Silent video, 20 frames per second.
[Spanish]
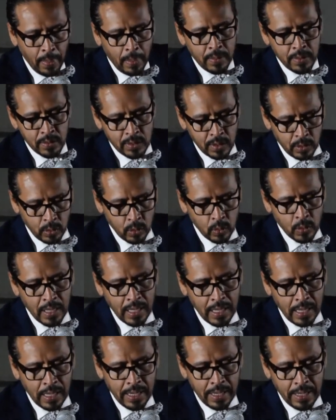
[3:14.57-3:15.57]
Sin
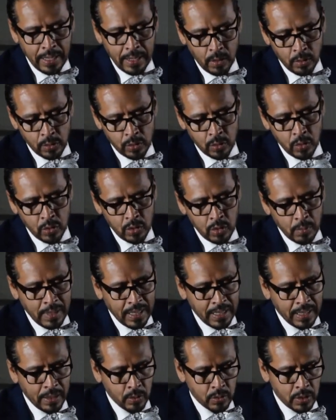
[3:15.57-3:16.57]
duda, los estudios de
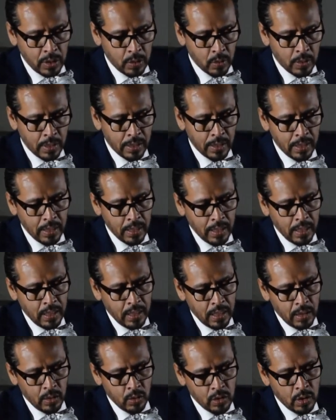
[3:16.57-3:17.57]
imagen nos ayudan
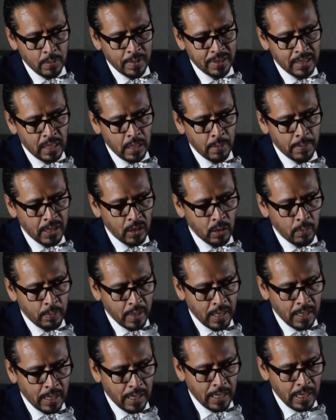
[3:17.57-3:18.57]
y nos llevan de la mano
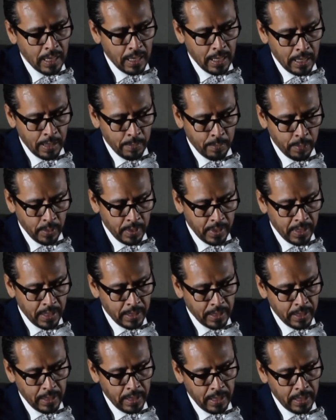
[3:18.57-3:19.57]
para
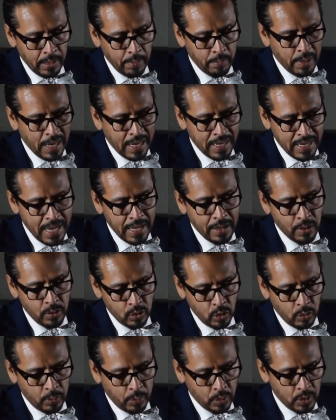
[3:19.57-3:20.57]
poder planear
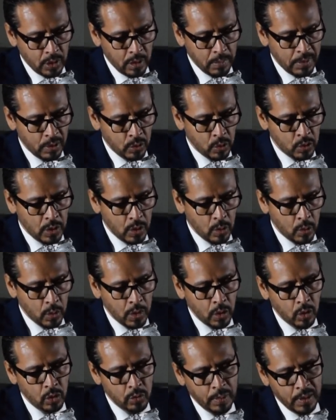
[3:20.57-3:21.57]
nuestros procedimientos
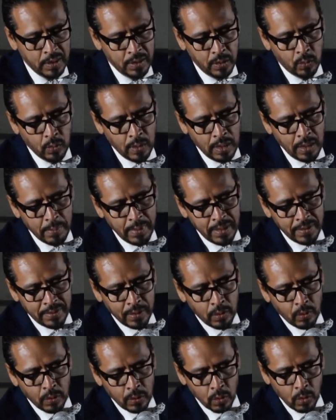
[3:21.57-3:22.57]
quirúrgicos,
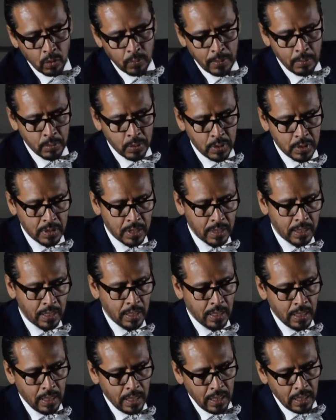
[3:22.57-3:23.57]
particularmente cuando los vamos a hacer
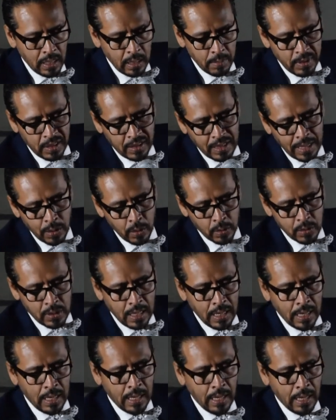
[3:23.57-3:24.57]
limitados
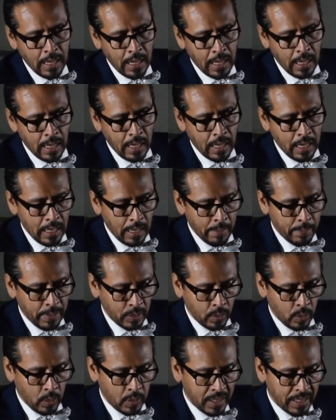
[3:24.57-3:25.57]
a, la
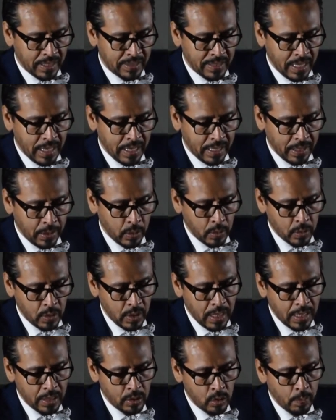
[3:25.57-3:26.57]
patología que está en la región
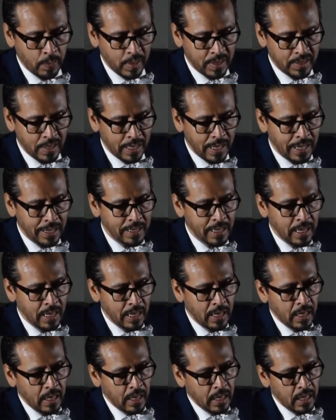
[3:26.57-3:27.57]
celular supracelar,
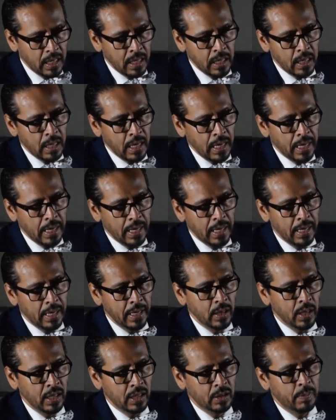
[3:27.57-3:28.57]
y eh,
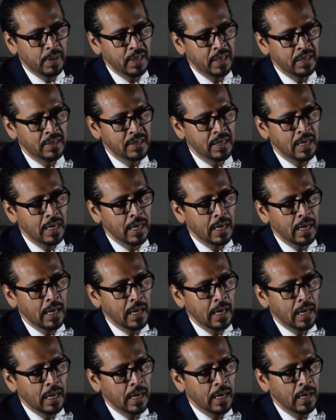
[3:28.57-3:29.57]
en
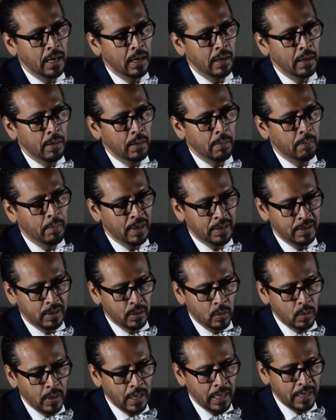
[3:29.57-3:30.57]
experiencia eh,
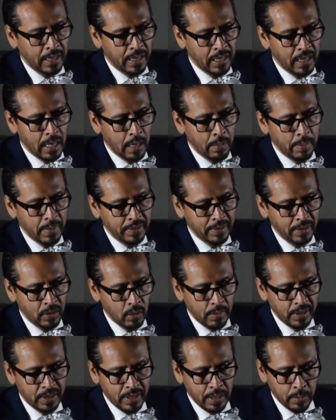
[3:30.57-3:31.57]
particular generalmente
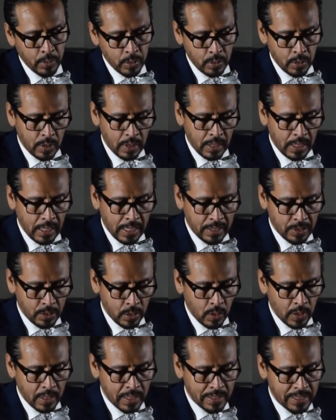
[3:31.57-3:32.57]
no metemos
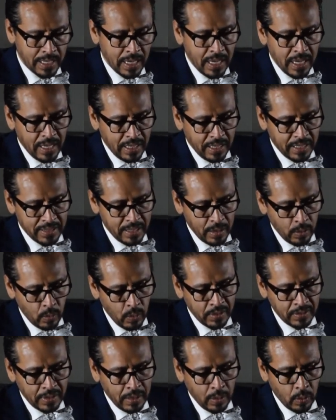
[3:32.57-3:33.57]
lesiones que se
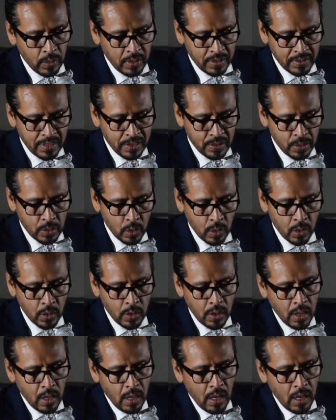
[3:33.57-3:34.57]
encuentran con extensión
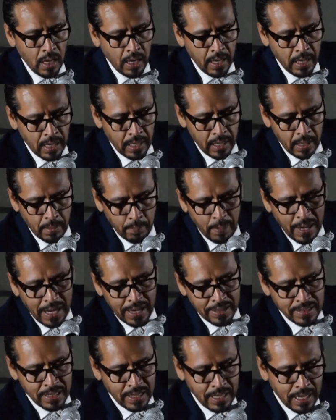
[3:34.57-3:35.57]
eh,
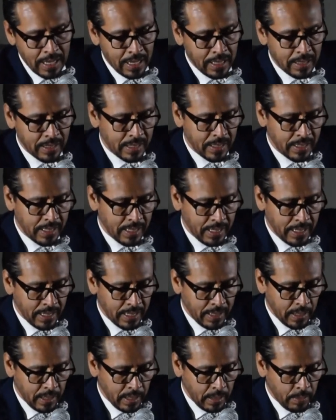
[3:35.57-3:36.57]
paracelar
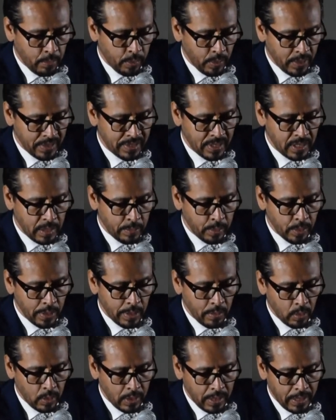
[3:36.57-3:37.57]
de, por este tipo de
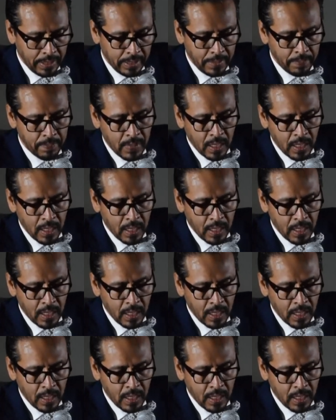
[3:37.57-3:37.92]
abordaje.